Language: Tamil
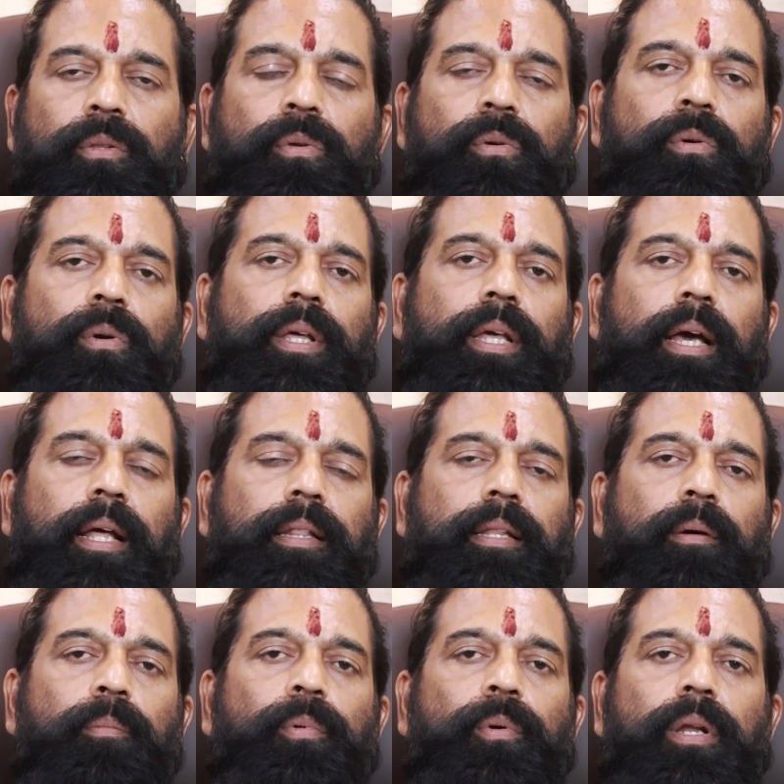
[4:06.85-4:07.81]
தன்னுடைய
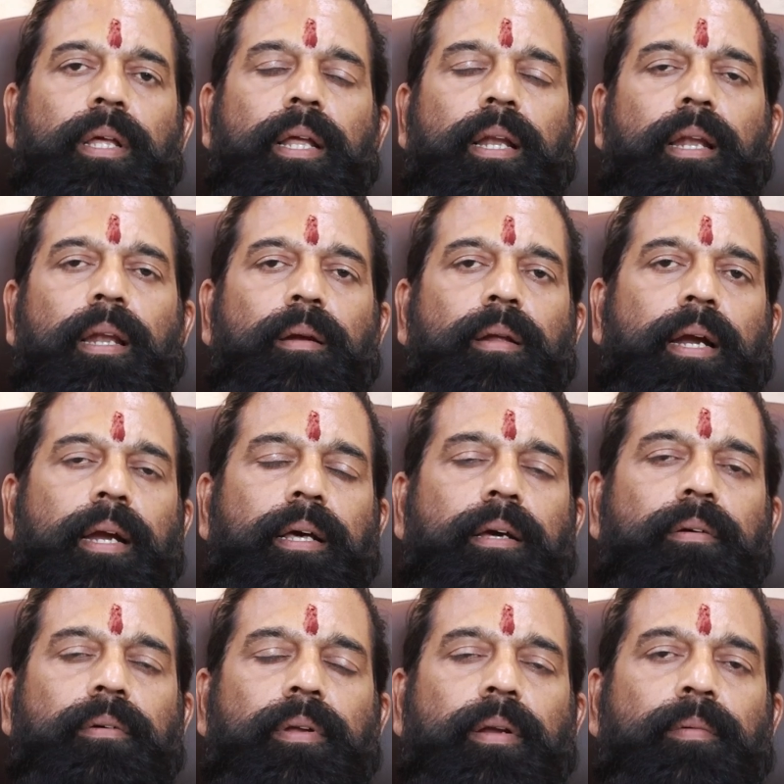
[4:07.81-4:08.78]
அந்த புள்ளியல்
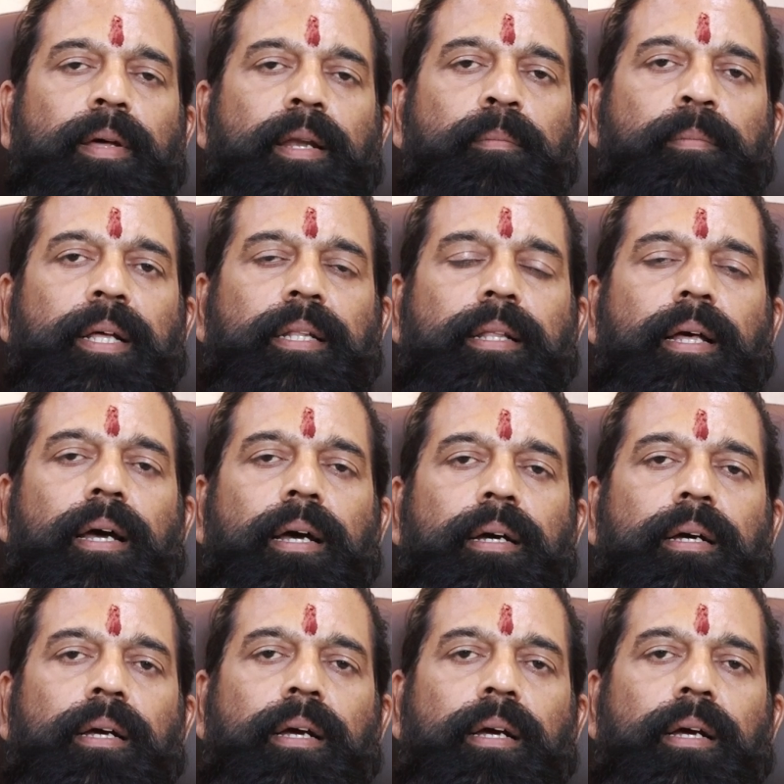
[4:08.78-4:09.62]
கணக்கு வர பார்த்தா